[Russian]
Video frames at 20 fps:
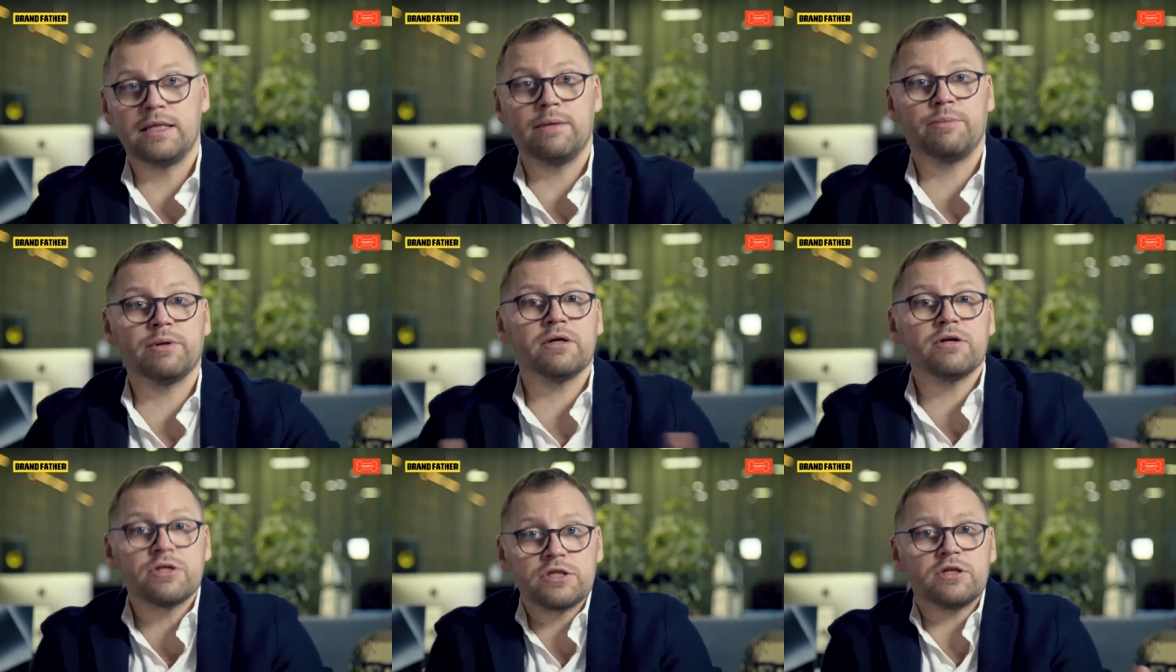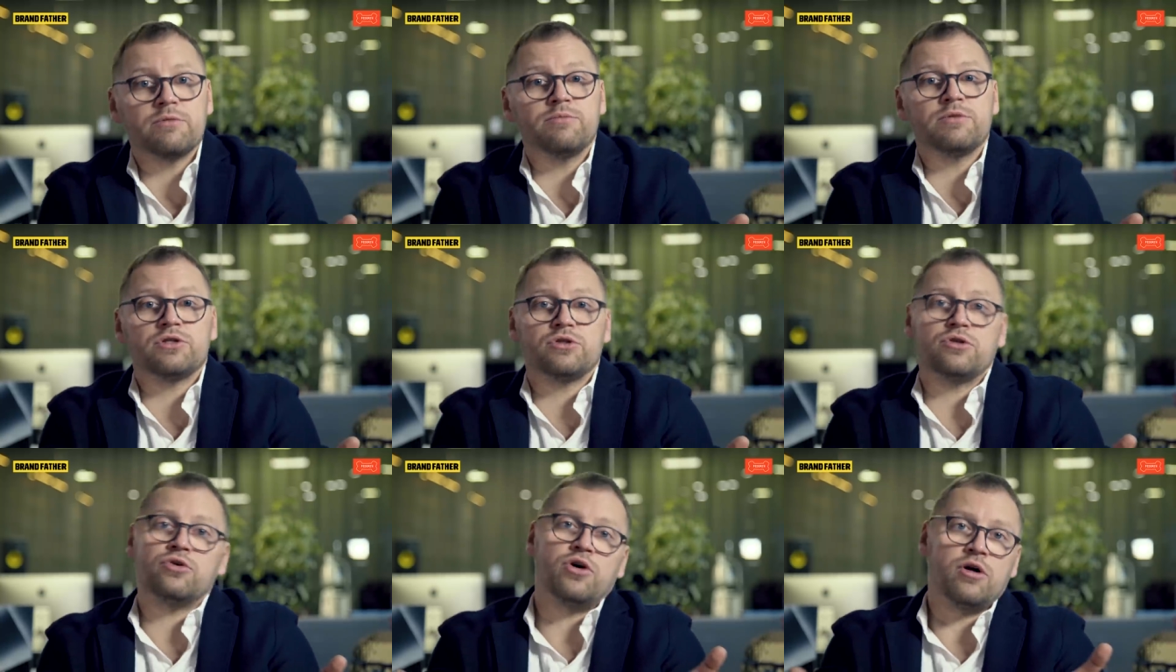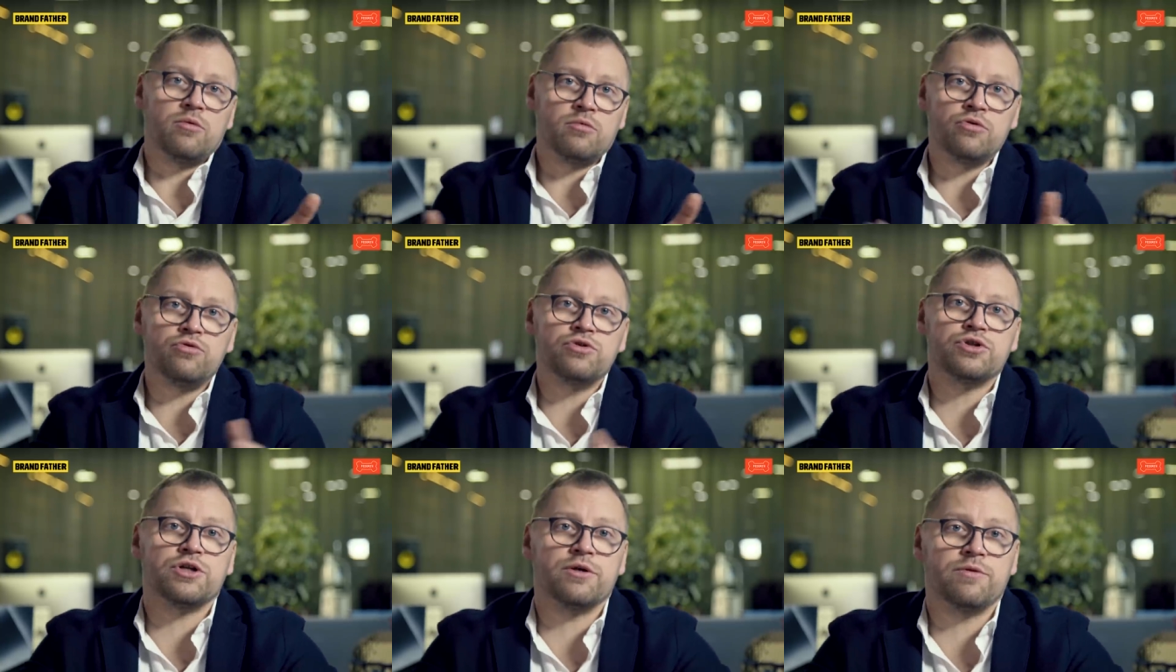Да потому что мы строим
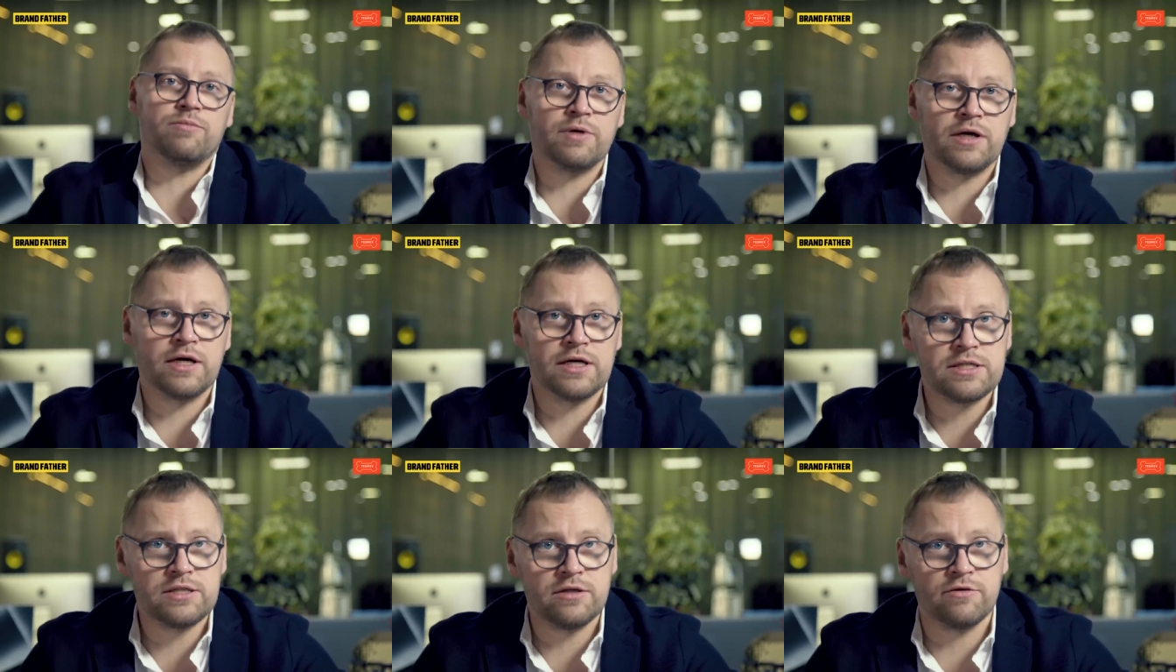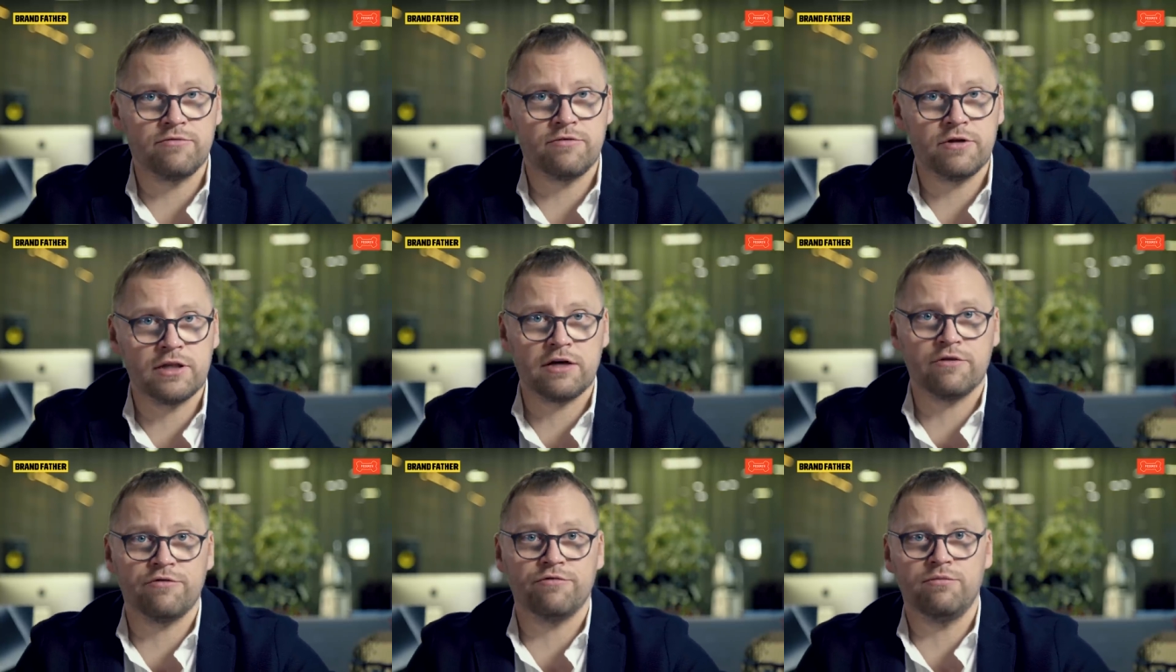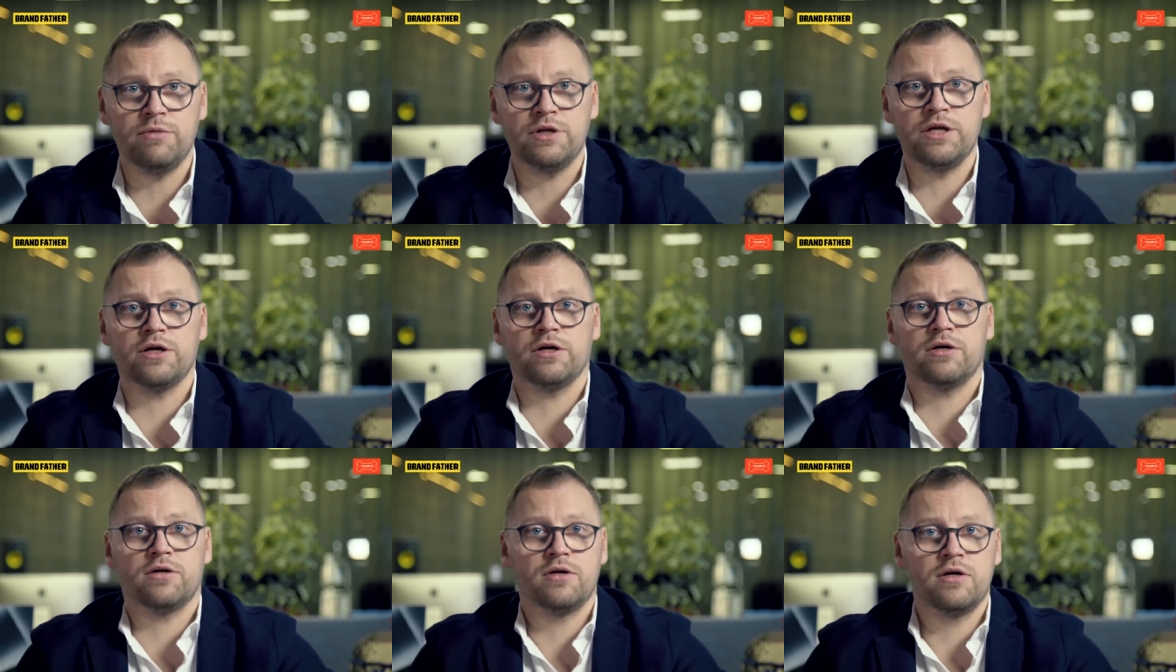лучший магазин вина в
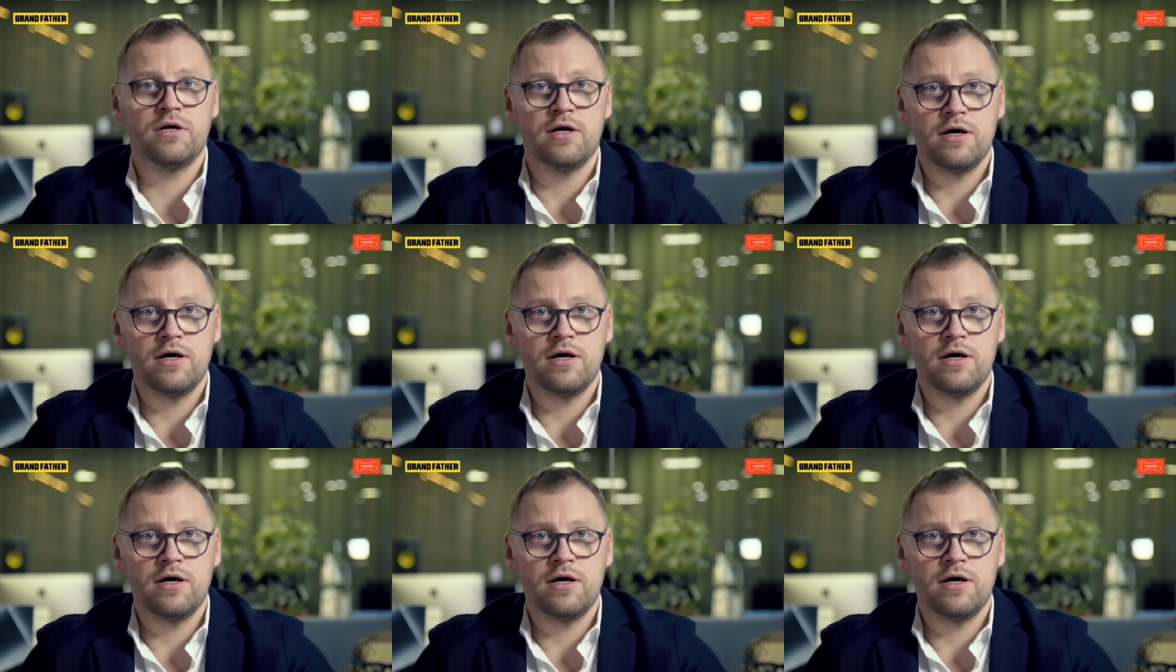мире.